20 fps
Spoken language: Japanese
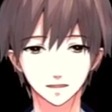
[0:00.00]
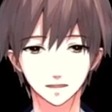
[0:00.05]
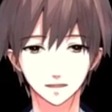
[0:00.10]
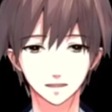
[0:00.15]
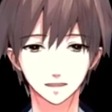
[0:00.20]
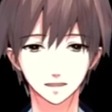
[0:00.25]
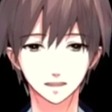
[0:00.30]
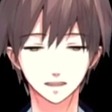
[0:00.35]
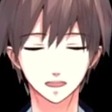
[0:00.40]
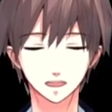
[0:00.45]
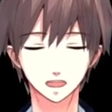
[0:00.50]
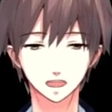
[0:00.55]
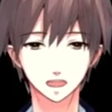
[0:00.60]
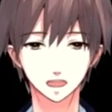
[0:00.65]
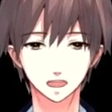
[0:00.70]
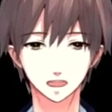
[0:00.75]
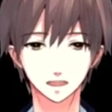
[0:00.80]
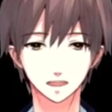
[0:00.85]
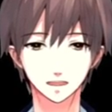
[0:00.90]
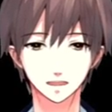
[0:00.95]
やって
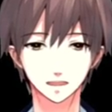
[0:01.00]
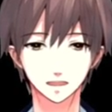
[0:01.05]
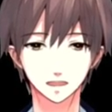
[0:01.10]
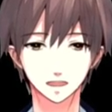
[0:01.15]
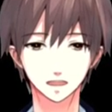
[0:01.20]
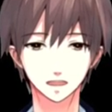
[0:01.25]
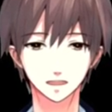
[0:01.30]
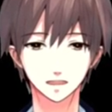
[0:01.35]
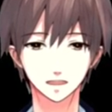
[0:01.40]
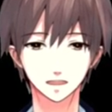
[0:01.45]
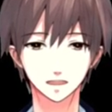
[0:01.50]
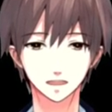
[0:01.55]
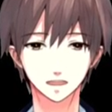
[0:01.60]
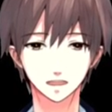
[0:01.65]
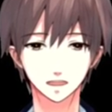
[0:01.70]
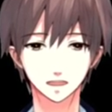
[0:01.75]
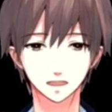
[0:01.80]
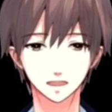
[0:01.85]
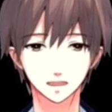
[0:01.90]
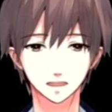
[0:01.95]
る海岸端
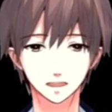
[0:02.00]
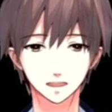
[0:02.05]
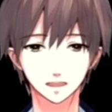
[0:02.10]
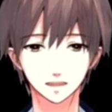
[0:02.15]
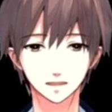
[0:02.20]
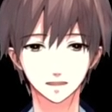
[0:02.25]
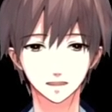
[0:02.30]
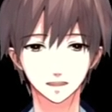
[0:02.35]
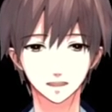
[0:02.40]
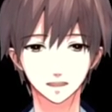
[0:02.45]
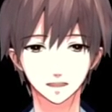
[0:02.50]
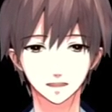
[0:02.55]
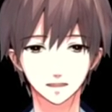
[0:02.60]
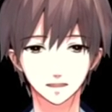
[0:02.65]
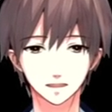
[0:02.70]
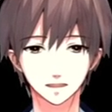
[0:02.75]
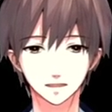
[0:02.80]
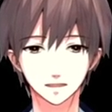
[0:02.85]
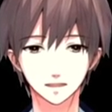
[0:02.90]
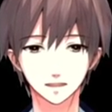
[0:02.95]
の宿泊施設
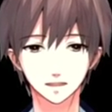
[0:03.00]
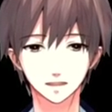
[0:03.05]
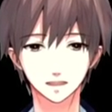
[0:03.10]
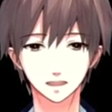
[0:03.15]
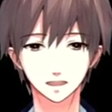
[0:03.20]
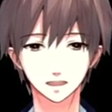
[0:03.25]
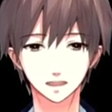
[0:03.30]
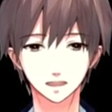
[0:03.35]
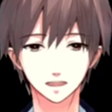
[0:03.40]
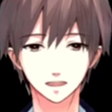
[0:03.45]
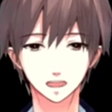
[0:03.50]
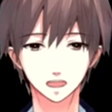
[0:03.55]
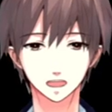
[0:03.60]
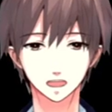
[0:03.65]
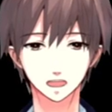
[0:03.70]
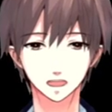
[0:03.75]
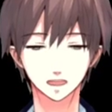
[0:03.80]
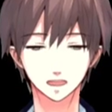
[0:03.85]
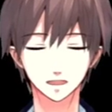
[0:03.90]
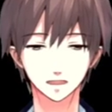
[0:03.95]
もあるわけ
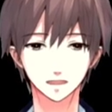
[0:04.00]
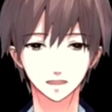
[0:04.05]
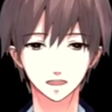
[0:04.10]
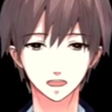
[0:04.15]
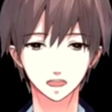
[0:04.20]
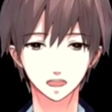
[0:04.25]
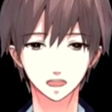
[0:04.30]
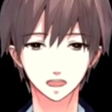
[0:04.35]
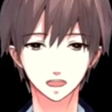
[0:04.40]
ですね。